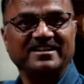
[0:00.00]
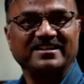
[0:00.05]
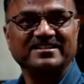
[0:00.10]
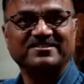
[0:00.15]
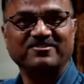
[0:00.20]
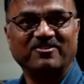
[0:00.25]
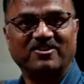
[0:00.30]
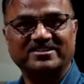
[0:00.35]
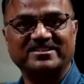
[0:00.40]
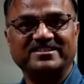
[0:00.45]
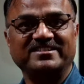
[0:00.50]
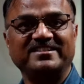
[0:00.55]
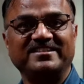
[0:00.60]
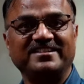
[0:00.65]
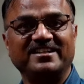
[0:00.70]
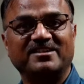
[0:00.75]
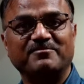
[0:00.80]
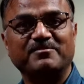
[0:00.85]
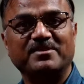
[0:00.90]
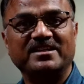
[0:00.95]
इस नॉर्दर्न
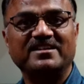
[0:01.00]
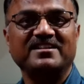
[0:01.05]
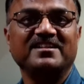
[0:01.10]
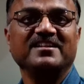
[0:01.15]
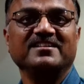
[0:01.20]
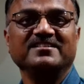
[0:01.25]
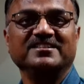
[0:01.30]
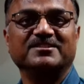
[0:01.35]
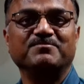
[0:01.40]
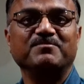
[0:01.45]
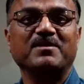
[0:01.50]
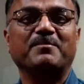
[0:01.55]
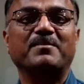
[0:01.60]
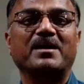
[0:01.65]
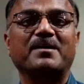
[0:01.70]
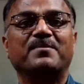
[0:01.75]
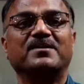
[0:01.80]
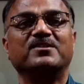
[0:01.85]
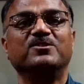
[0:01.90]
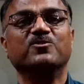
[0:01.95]
इंडिया में जिसमें
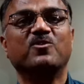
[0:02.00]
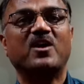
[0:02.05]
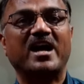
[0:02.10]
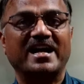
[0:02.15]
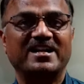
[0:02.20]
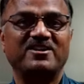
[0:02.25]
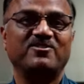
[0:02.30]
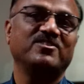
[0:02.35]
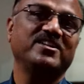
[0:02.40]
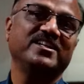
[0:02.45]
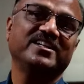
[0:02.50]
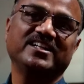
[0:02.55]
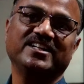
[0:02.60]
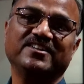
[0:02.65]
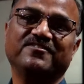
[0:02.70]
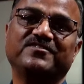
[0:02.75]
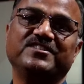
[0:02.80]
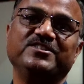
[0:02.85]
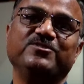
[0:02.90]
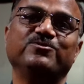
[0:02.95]
हमारे पास दो हाइड्रोलिक
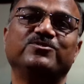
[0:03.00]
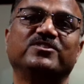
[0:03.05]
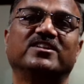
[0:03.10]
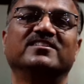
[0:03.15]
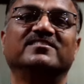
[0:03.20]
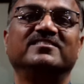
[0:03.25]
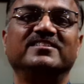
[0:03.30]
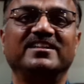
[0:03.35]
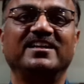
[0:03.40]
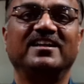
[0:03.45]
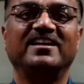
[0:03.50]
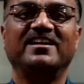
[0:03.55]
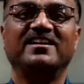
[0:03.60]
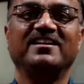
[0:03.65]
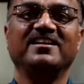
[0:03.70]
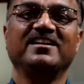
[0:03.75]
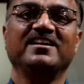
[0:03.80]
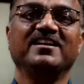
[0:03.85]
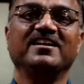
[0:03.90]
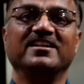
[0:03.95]
लिफ्ट यूज़ करते हैं
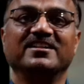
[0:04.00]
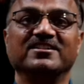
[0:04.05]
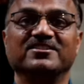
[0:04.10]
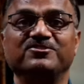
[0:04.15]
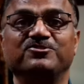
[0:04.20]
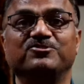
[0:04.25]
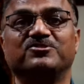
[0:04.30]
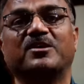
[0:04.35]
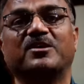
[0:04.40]
जो